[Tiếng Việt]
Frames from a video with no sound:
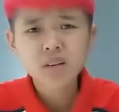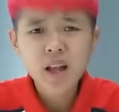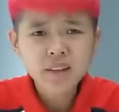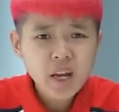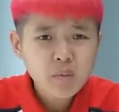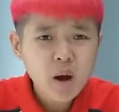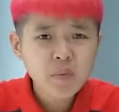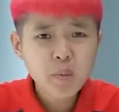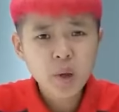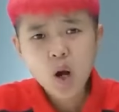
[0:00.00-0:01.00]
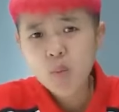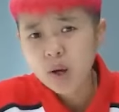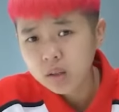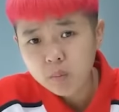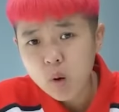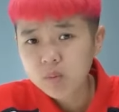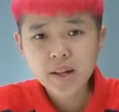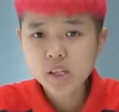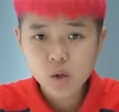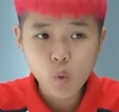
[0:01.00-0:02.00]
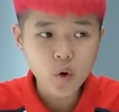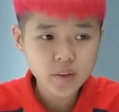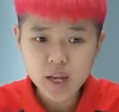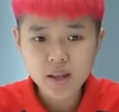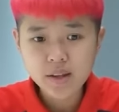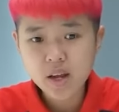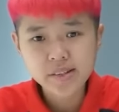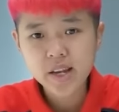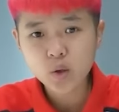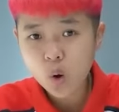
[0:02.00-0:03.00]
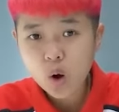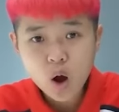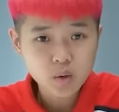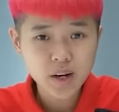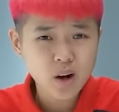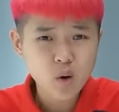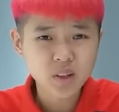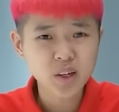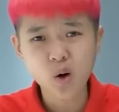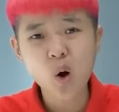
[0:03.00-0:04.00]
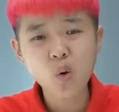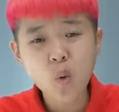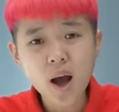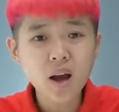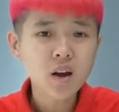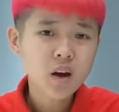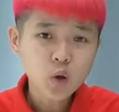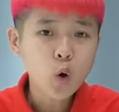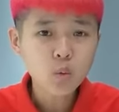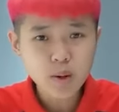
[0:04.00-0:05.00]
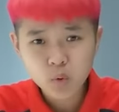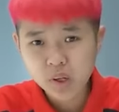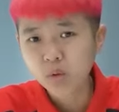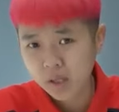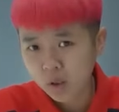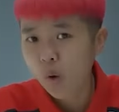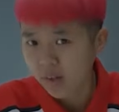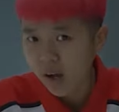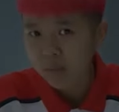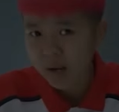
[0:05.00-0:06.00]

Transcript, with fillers: Thật là tiếc bởi vì mình không ăn được bông lan trứng muối nên để nhận xét nó có ngon hay không thì khó quá Đó cũng là một điều thiệt thòi đấy